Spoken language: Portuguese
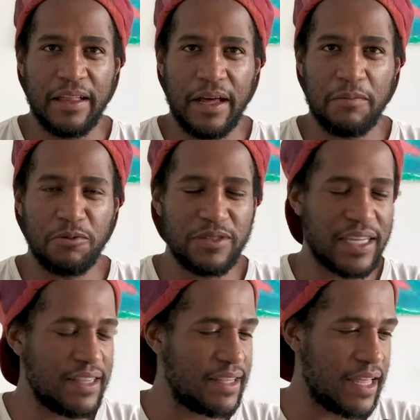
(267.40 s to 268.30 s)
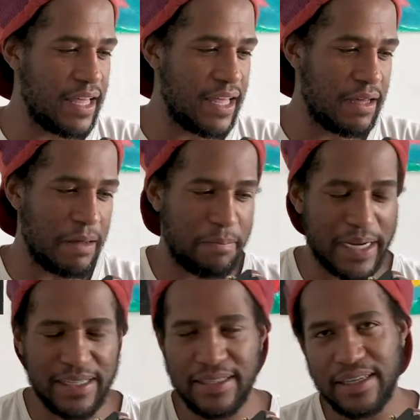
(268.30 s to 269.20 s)
a música, é, a
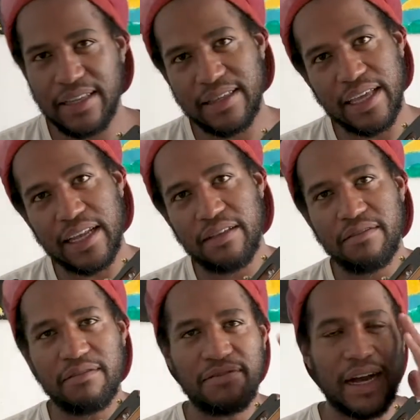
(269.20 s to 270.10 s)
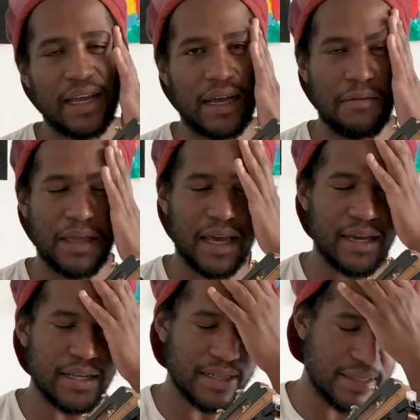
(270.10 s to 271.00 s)
parte inteira vai
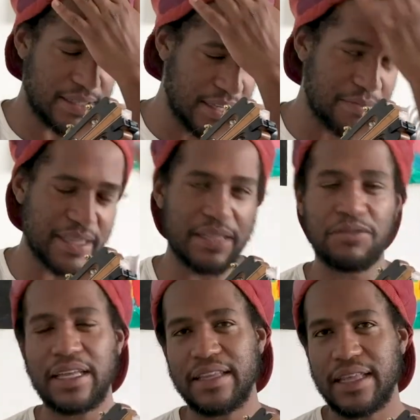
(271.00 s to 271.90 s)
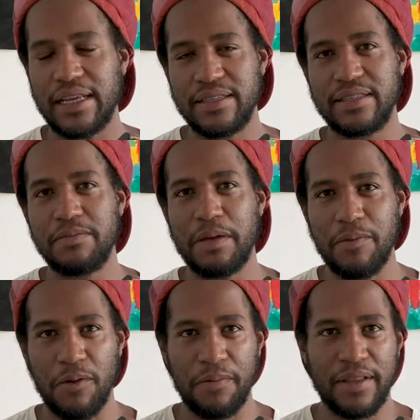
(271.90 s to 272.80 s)
caminhar em cima da tonalidade de si
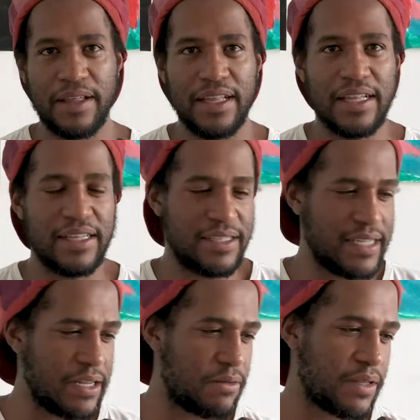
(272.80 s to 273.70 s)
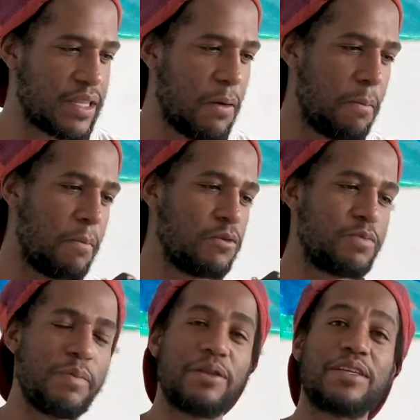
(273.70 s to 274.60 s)
bemol, certo? Então, os
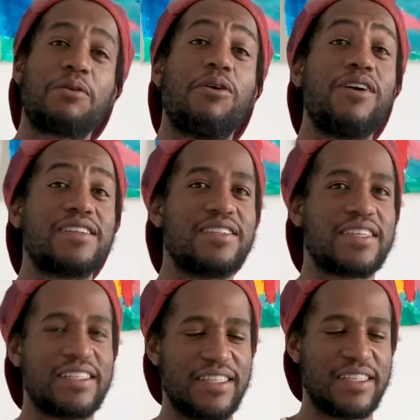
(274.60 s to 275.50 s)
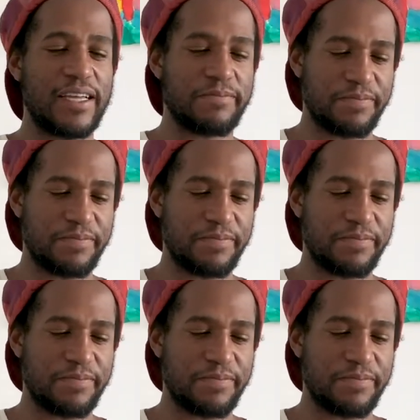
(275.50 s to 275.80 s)
primeiros acordes que a gente tem.